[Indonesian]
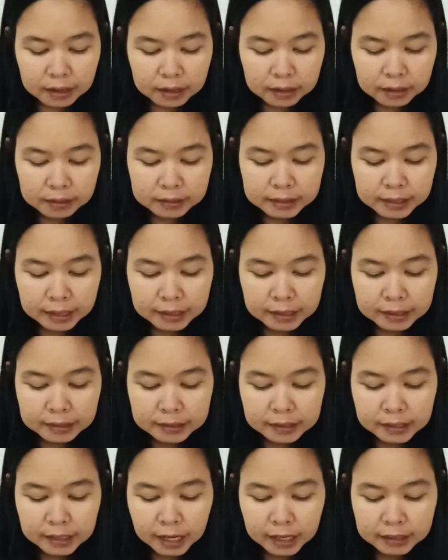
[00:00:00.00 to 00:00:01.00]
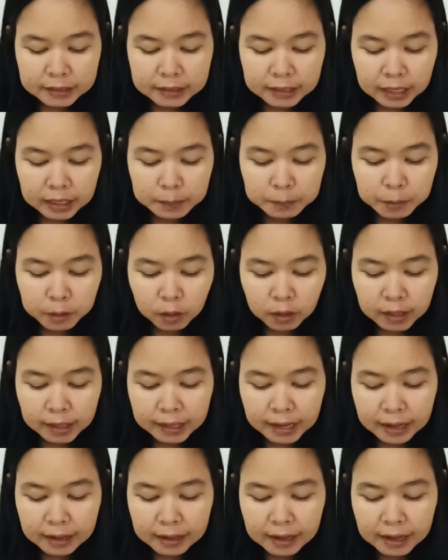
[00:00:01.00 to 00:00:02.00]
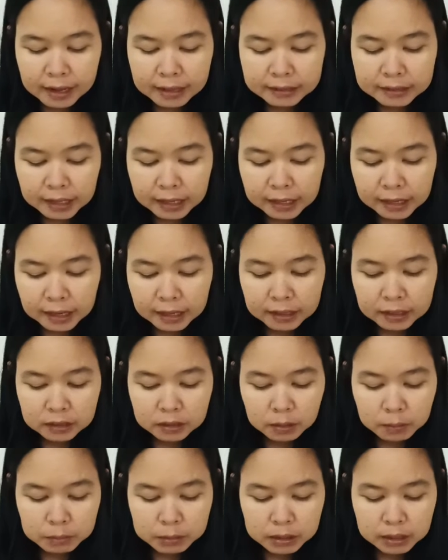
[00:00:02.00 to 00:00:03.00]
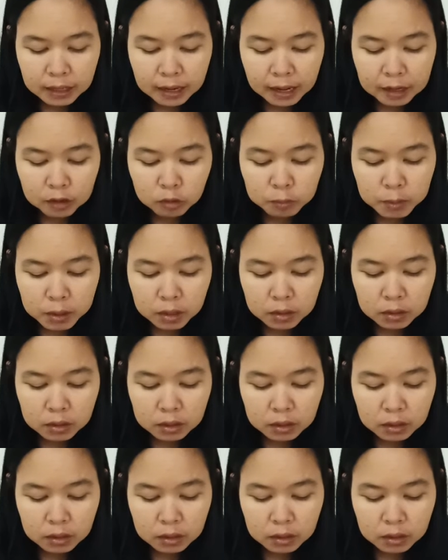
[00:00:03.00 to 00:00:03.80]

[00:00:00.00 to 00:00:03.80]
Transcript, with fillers: eh, saya senang sekali berolahraga saya selalu ber